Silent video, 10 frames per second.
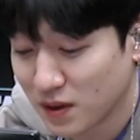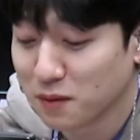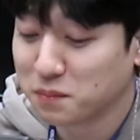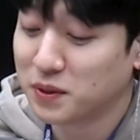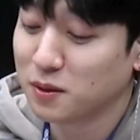
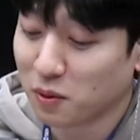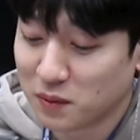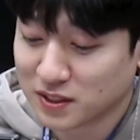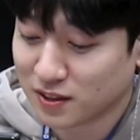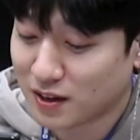옆을
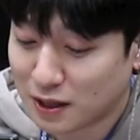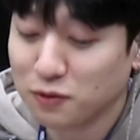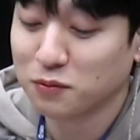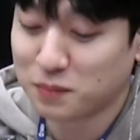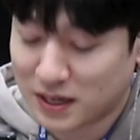보면서
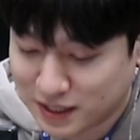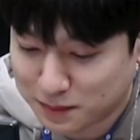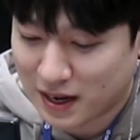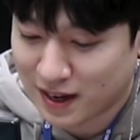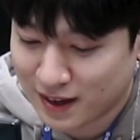한눈 팔지
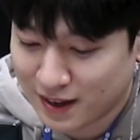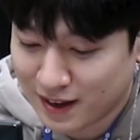마.